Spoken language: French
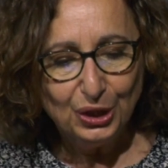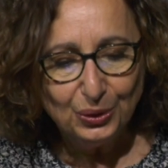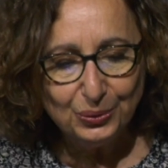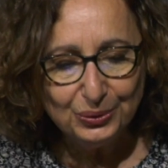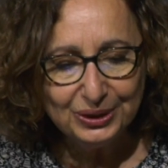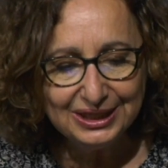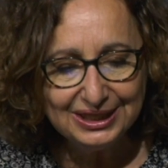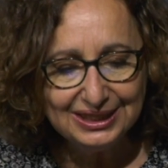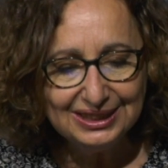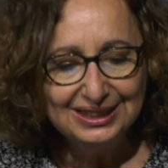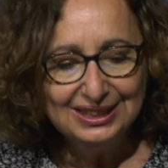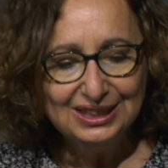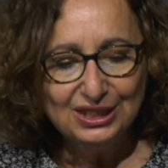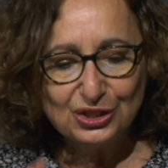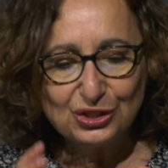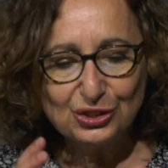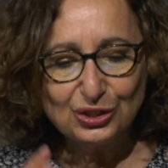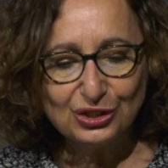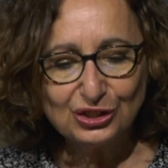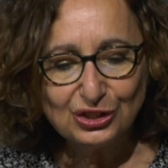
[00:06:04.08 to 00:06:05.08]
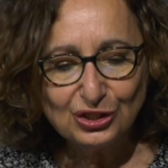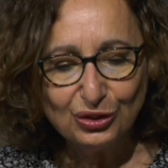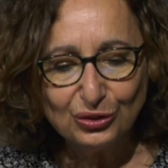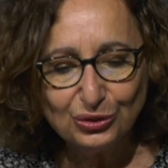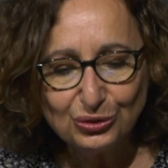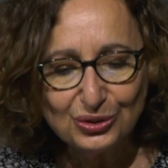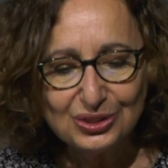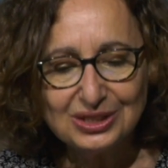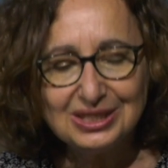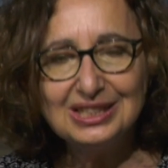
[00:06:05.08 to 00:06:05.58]
Oui, ce
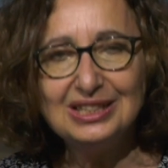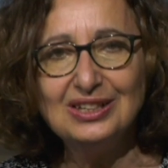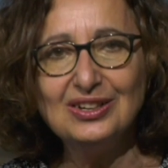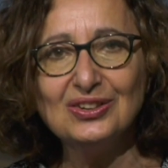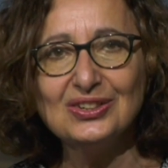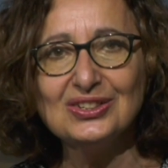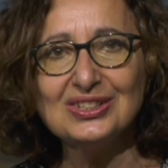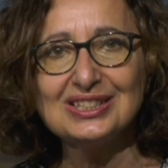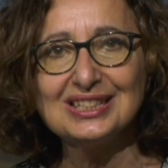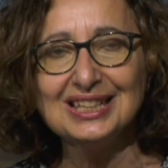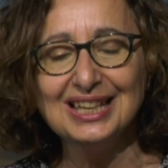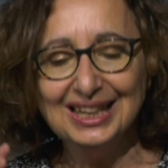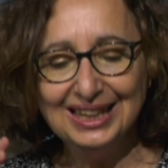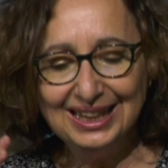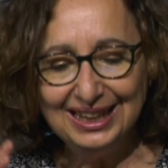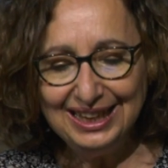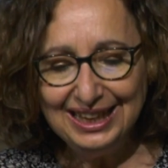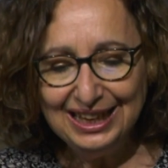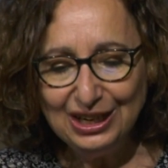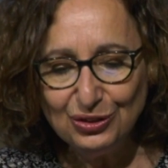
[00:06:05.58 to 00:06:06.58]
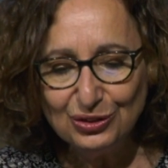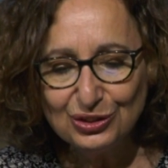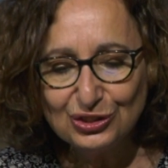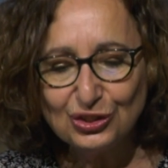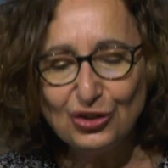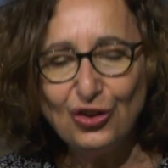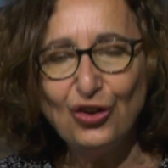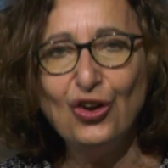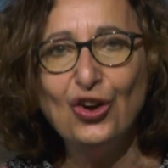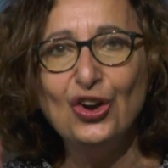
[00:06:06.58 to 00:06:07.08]
temps de silence est le
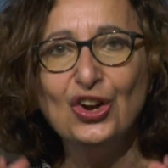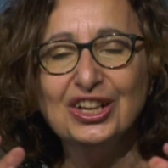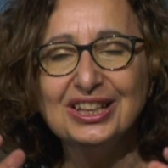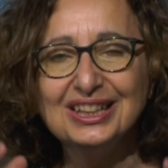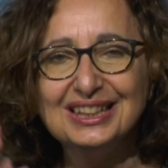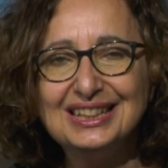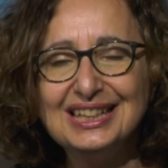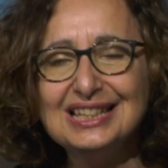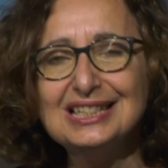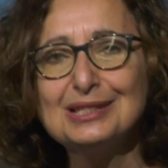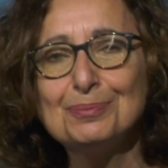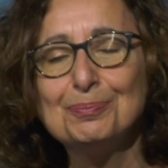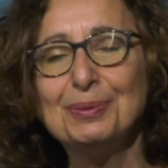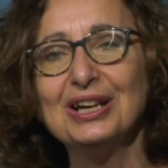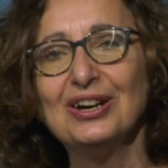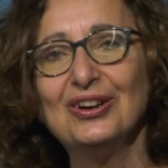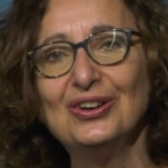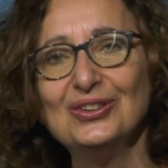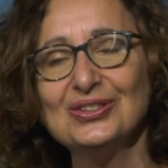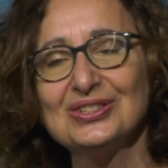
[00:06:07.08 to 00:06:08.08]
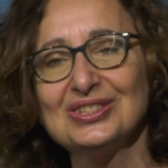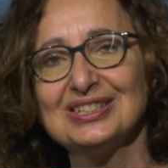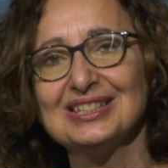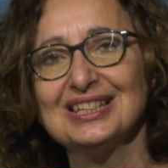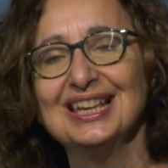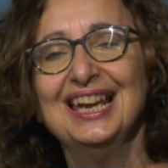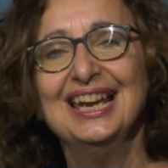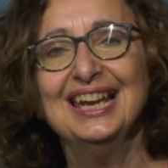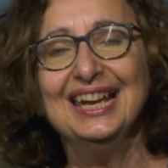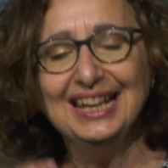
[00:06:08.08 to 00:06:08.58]
temps
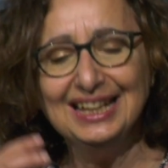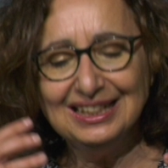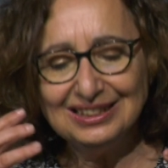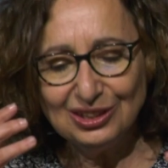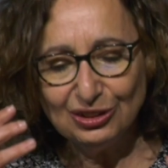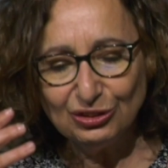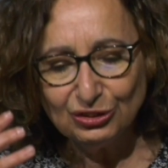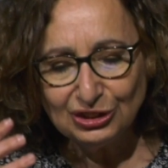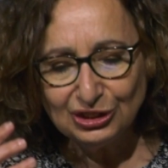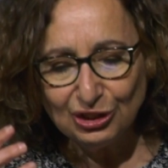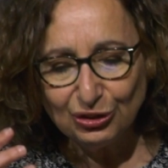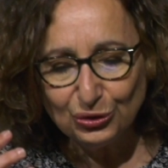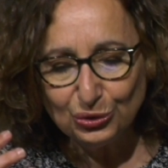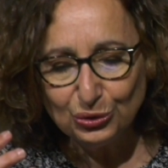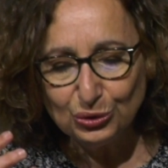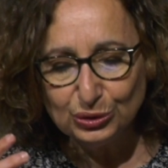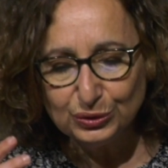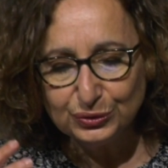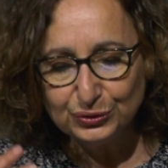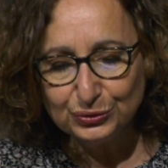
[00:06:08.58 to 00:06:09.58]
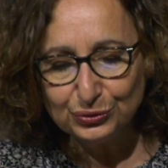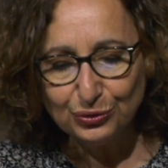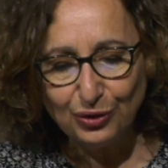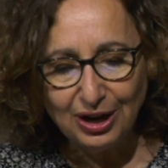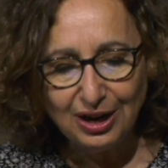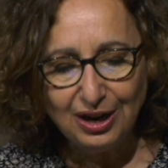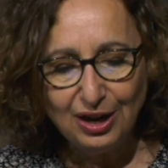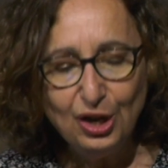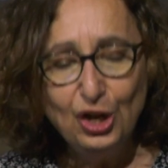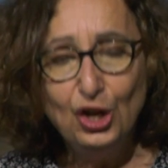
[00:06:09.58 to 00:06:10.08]
d'espérance, est un temps de
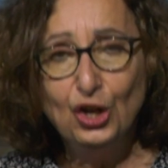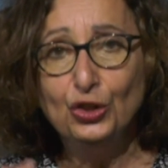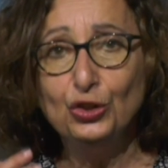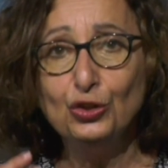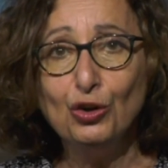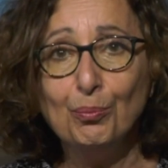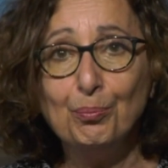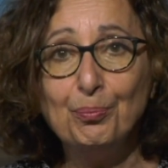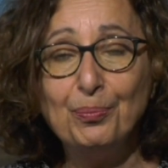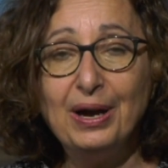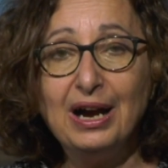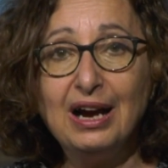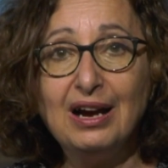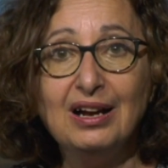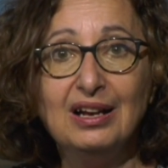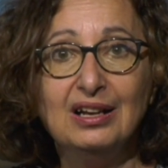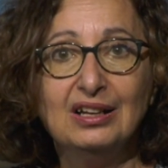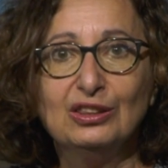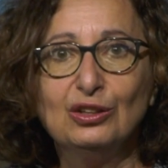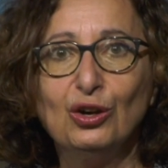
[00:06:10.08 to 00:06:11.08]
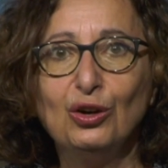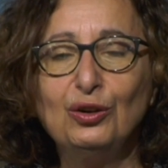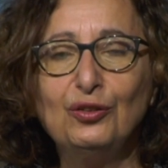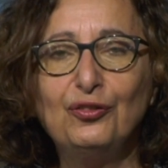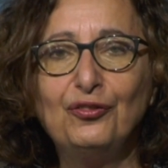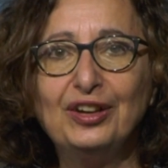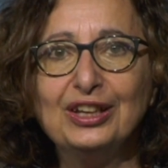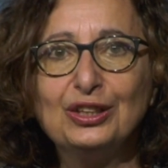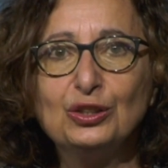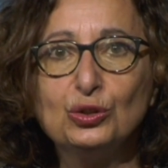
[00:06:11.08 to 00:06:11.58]
foi, non pas dans le
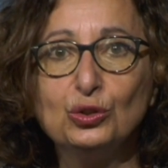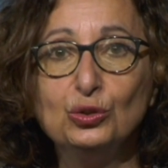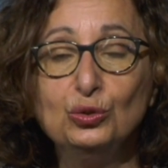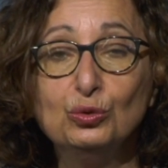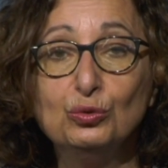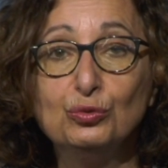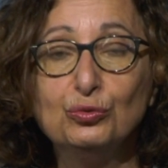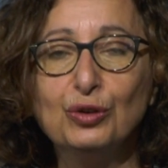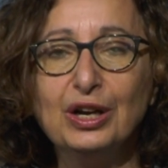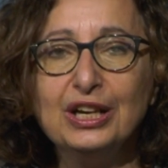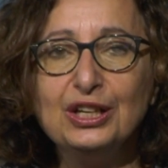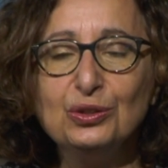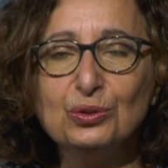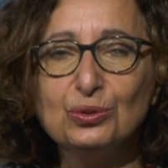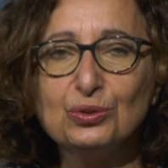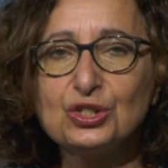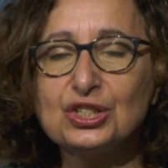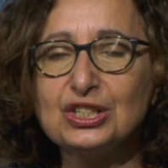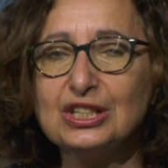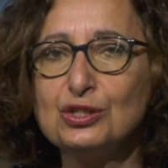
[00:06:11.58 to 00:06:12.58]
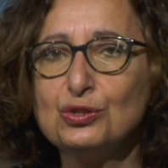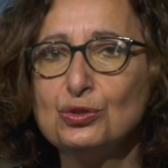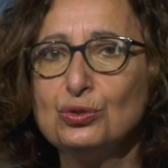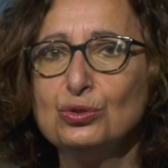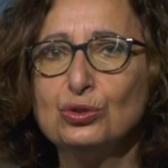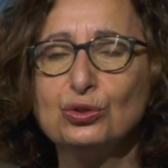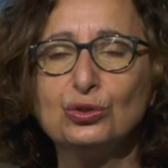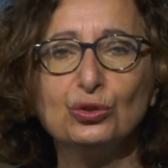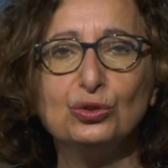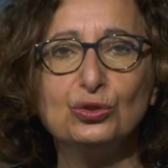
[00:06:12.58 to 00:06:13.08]
fait que nous voyons
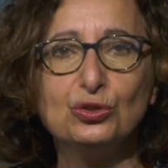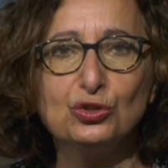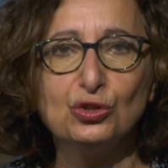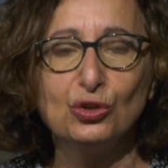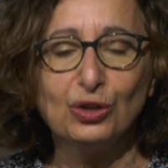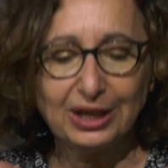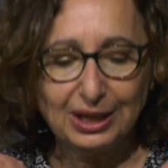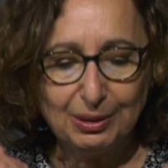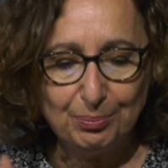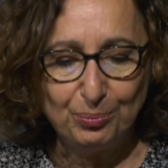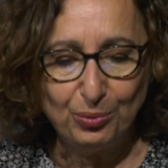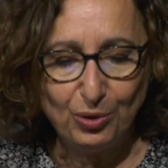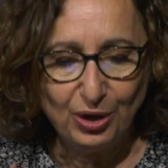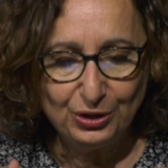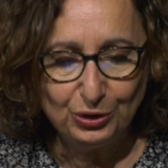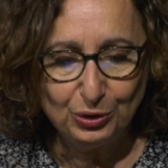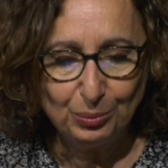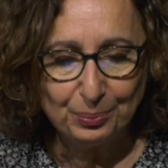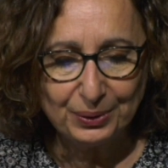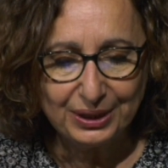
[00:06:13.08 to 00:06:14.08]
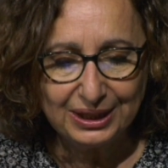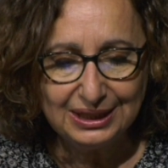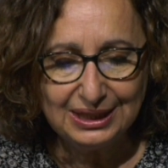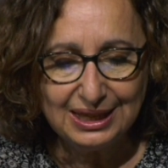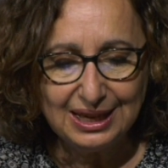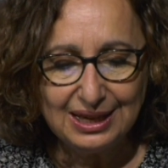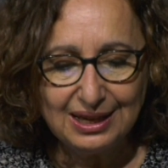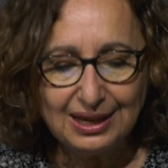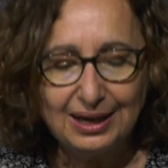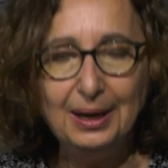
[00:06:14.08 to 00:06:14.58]
Jésus, que Dieu répond à nos
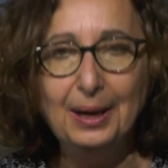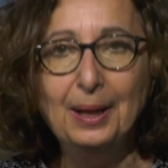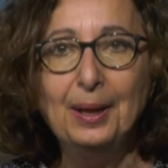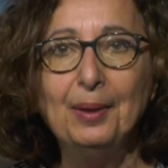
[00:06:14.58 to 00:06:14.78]
prières,